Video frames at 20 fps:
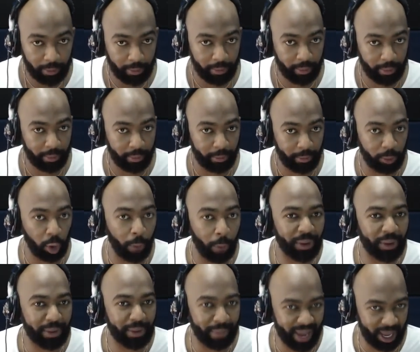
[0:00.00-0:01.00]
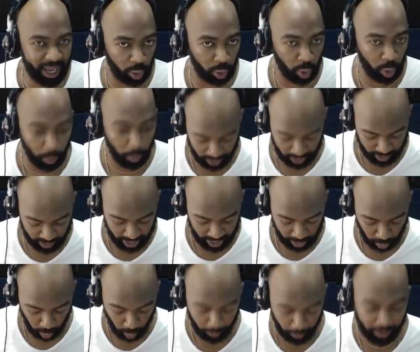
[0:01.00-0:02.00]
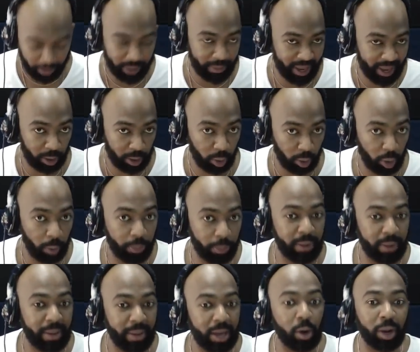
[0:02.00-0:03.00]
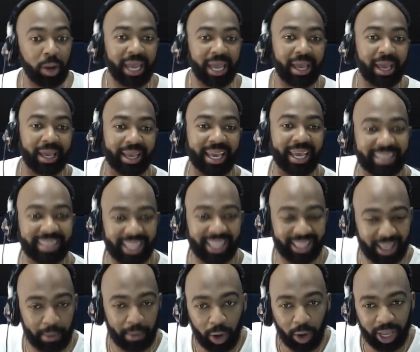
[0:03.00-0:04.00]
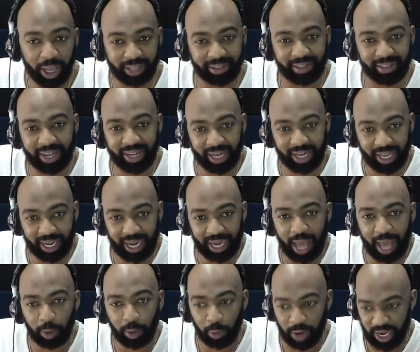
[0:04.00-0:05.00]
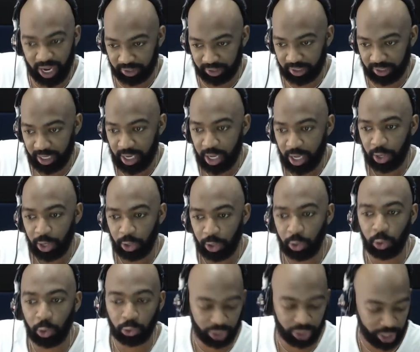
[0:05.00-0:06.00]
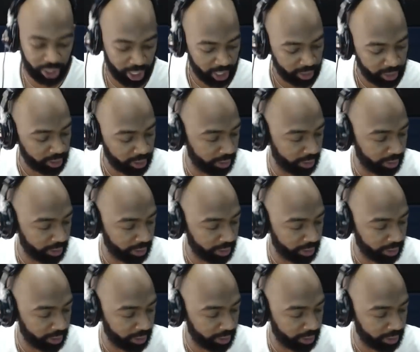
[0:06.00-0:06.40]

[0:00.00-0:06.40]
Lo primero, lo primero, lo primero, lo primero que, tenemos que tener claro es lo siguiente.